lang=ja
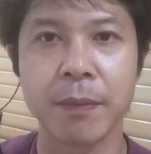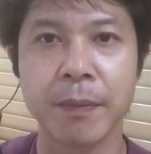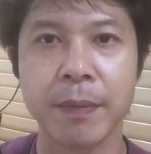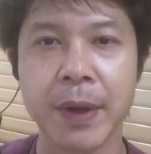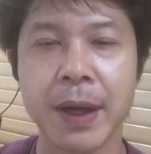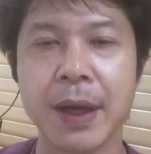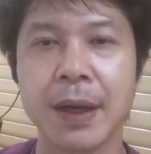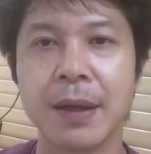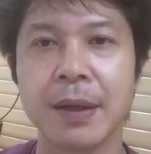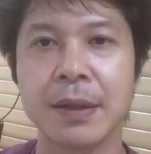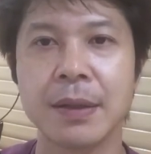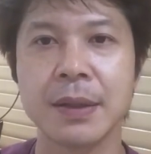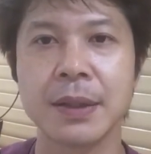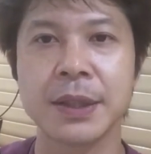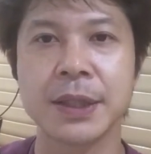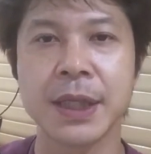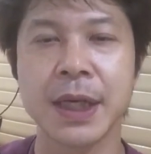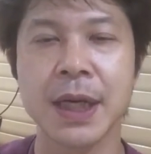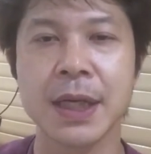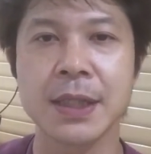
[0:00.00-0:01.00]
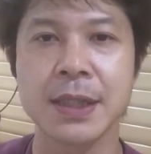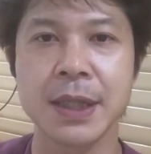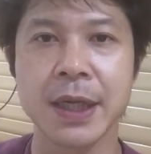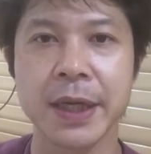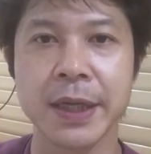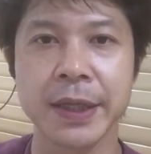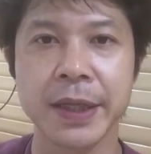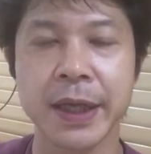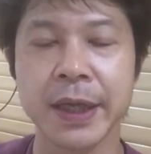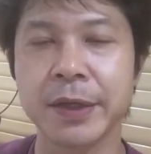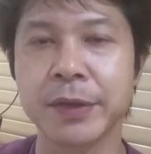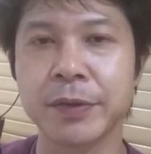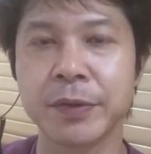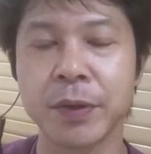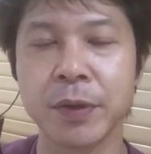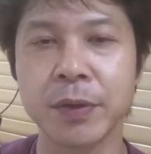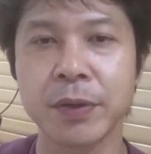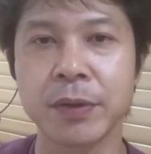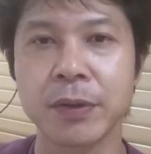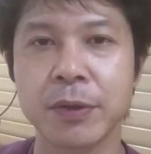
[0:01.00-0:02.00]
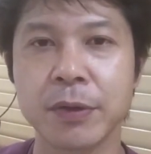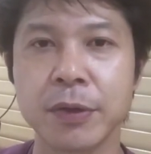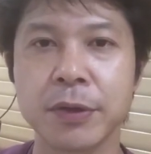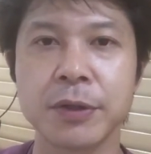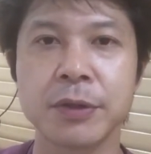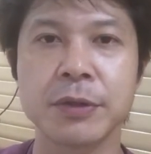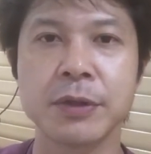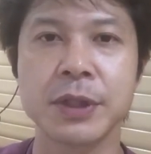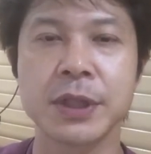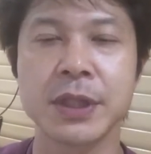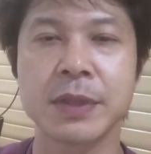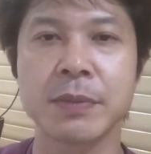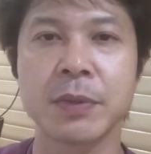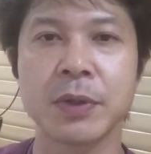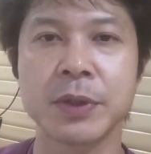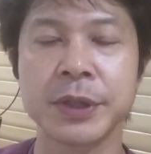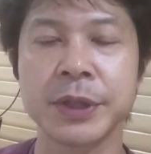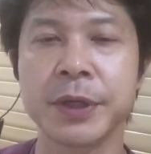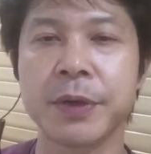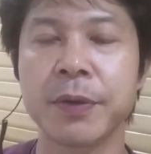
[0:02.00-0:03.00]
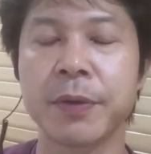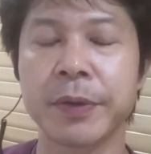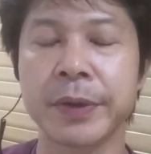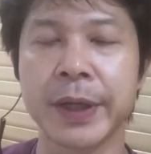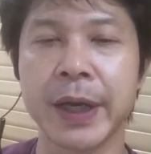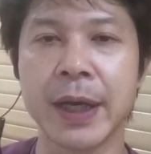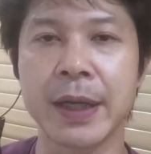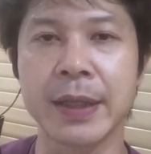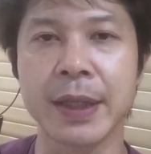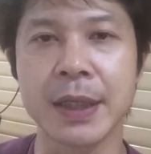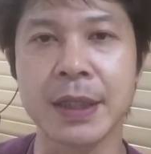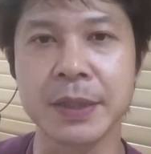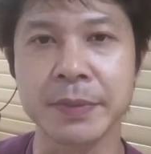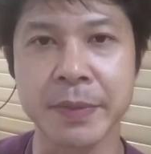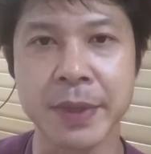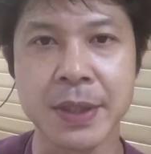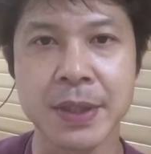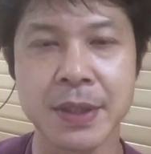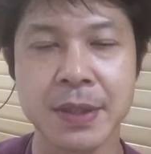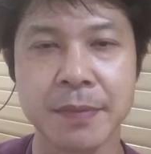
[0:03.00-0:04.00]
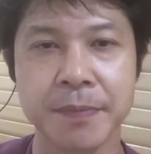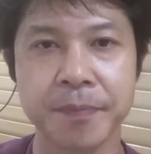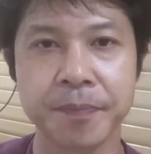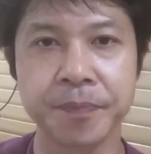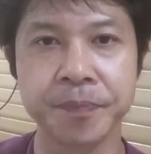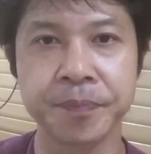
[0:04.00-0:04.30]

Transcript: は市販されているのという質問にお答えいたします